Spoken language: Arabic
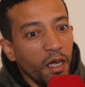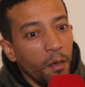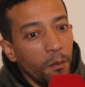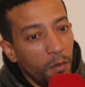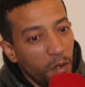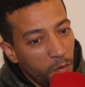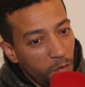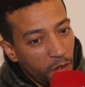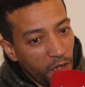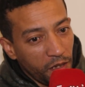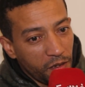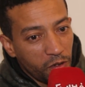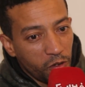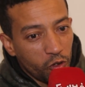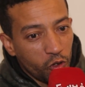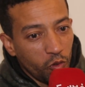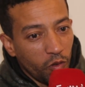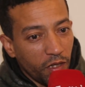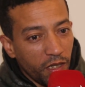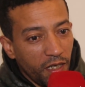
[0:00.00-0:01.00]
من بعد
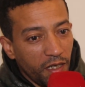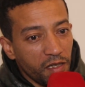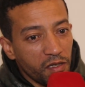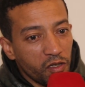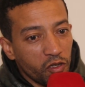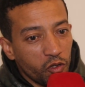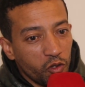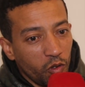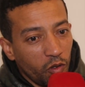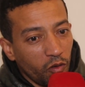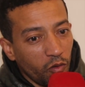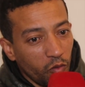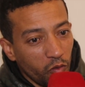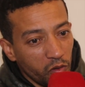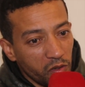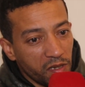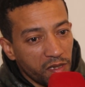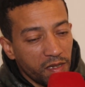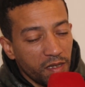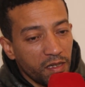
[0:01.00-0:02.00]
ست شهور يعني ست شهور
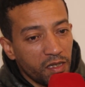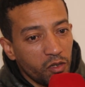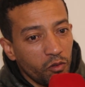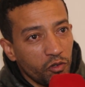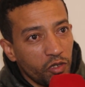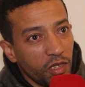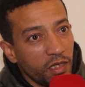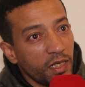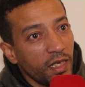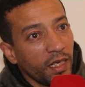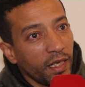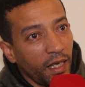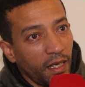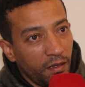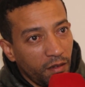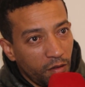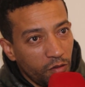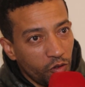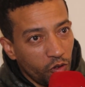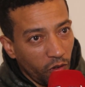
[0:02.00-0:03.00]
ونص الزوجه ديالي
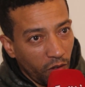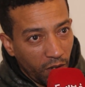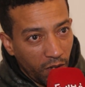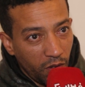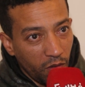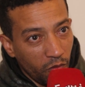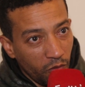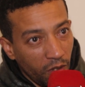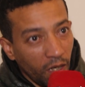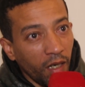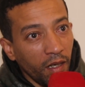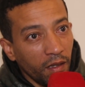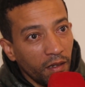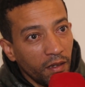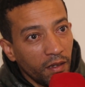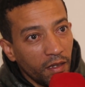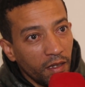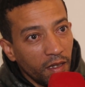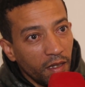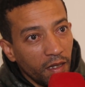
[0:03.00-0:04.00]
خارت الجرعه الاولى
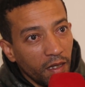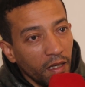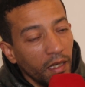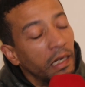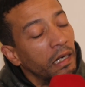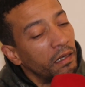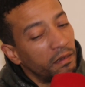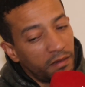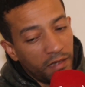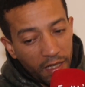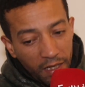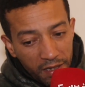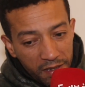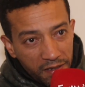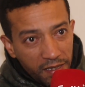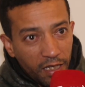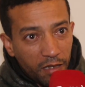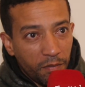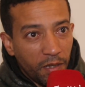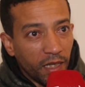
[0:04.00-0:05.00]
الدري
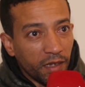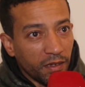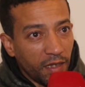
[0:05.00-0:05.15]
تزاد بهذه